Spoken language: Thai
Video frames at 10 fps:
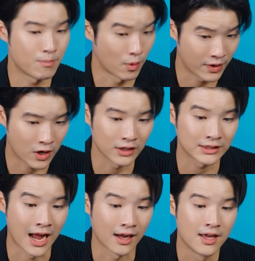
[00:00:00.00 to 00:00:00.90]
เป็นบทวิเคราะห์
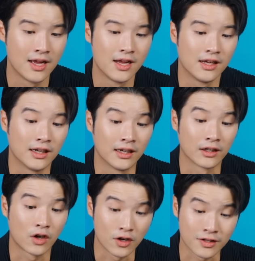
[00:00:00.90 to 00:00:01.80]
จาก
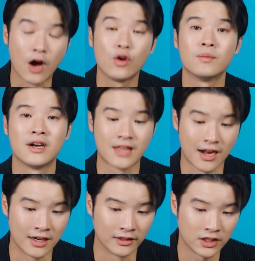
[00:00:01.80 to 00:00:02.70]
คอนซัลท์บริษัท
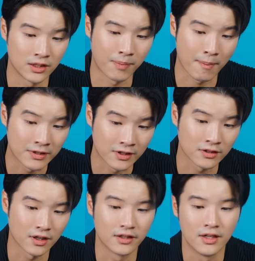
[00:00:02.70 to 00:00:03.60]
หนึ่งชื่อ Publicis
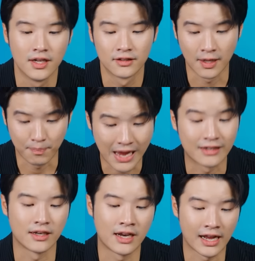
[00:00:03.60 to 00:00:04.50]
Sapient
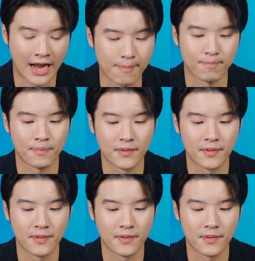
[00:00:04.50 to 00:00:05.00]
เนี่ยนะครับ